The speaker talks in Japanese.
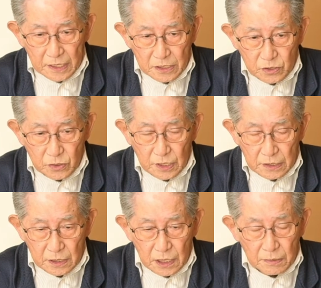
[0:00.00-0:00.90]
りずるいなん
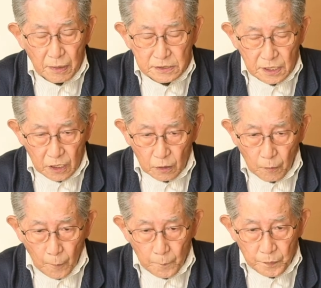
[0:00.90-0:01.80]
て言いますけれども、
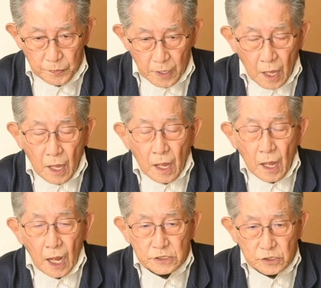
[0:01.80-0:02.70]

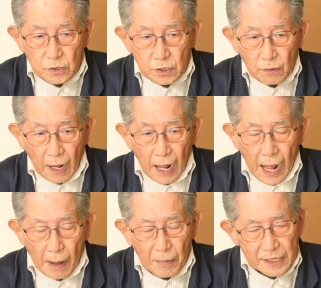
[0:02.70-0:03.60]
爬虫類は
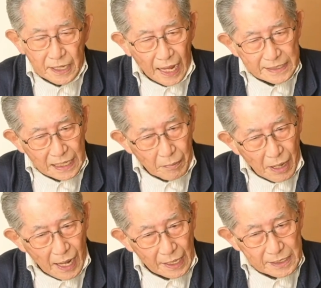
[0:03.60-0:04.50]
あまり
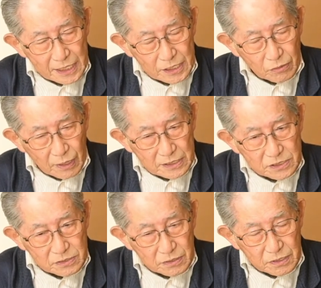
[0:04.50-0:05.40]
頭がいいとか
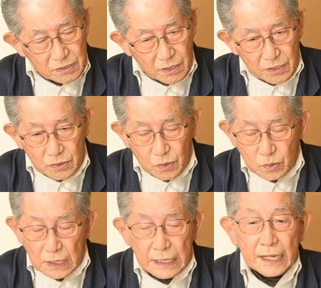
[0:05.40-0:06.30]
ずるいとかいうこ
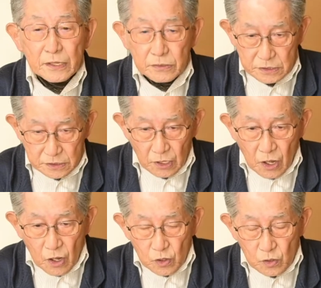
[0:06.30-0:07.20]
とはないようです。
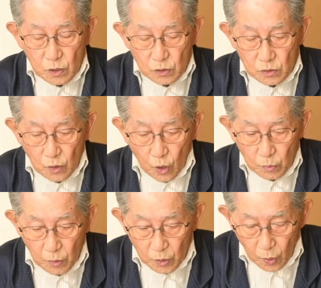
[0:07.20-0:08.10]
動く
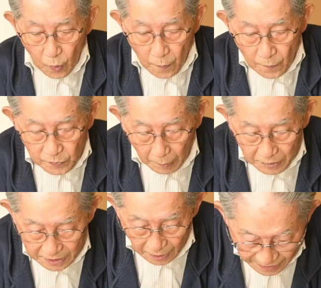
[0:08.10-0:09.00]
ものを食べて